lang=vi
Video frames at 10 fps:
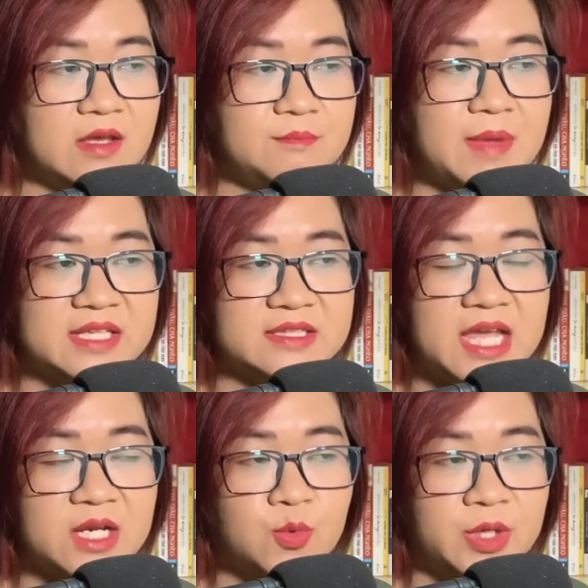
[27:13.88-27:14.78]
Bà
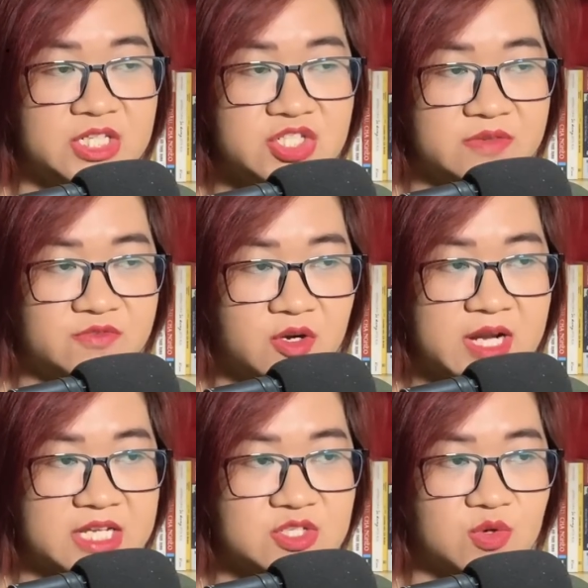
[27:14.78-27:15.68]
ta quỳ trên võ
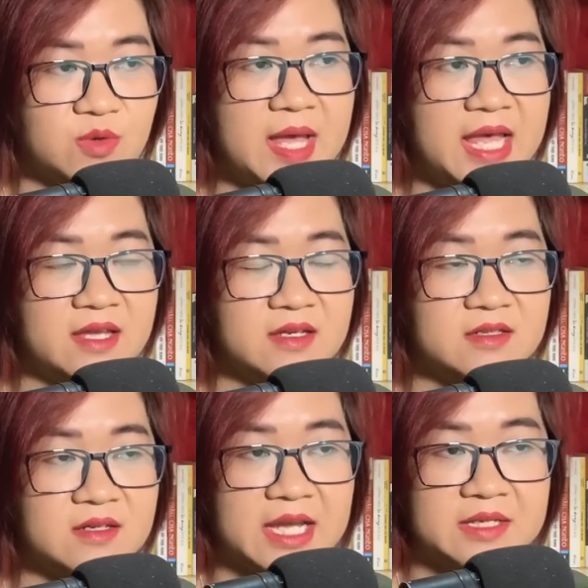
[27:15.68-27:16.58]
đài số 3,
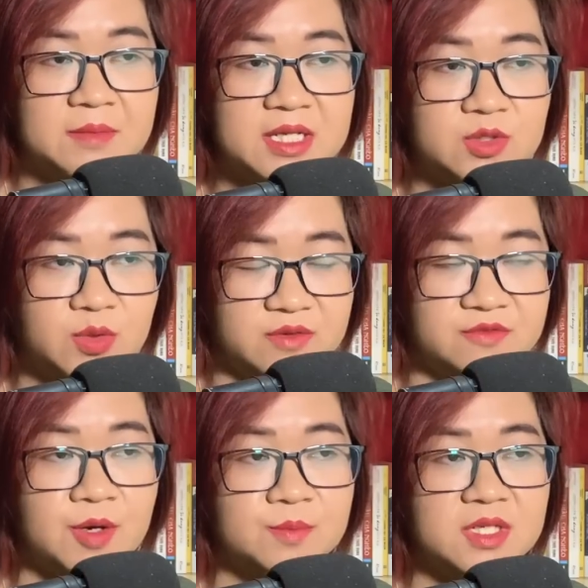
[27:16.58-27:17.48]
ánh mắt tuyệt
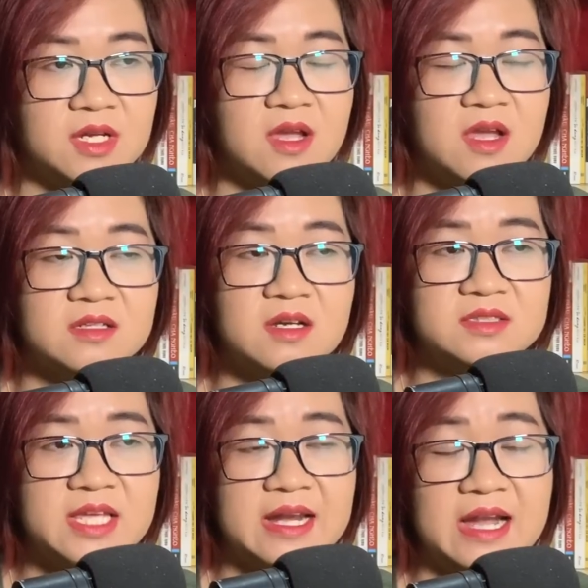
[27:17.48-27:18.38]
vọng, cơ
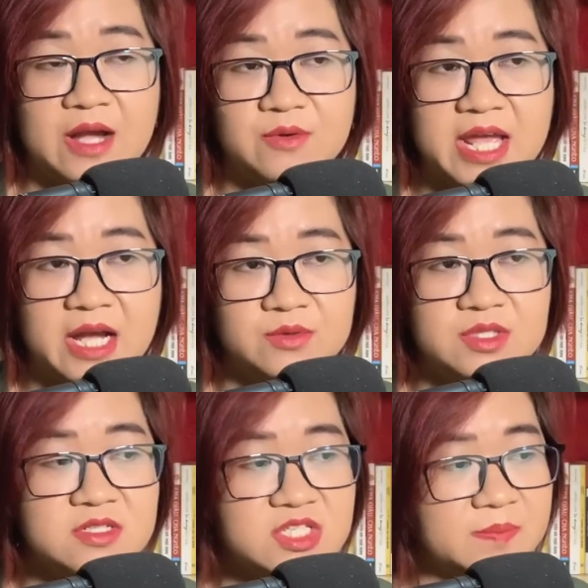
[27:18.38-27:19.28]
thể lảo đảo
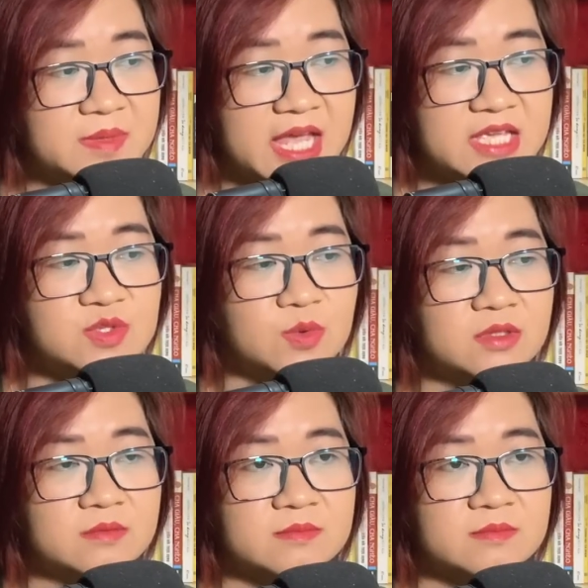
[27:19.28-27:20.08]
như sắp ngã xuống.